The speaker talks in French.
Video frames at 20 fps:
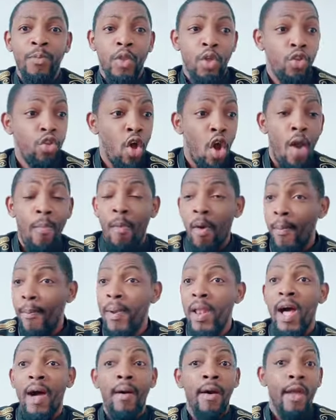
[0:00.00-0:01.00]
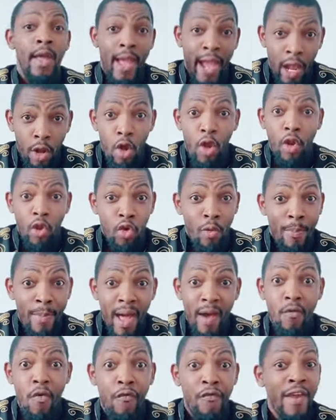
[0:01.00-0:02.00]
Non, mon blanc. Alors que le blanc
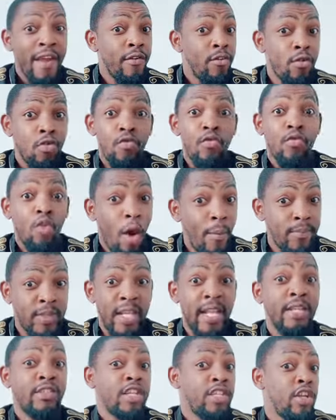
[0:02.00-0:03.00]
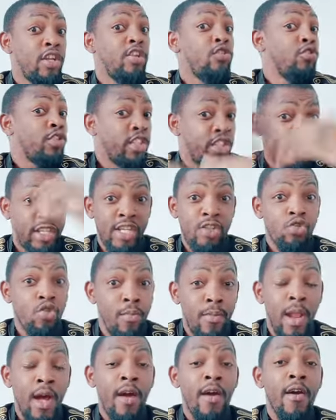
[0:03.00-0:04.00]
vous fait, comme c'était une richesse, le
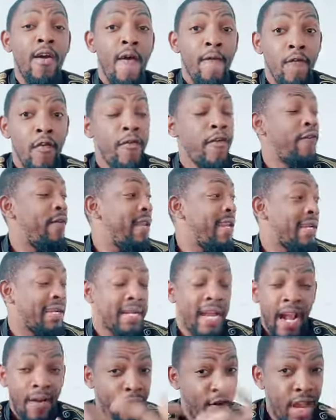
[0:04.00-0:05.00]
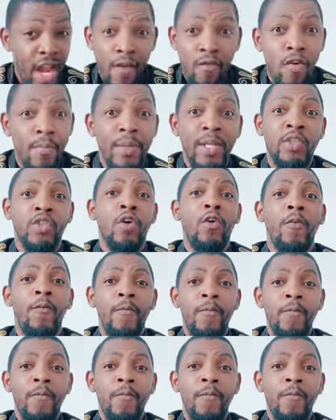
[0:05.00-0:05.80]
blanc, vous vivez les calvaires dans vos maisons.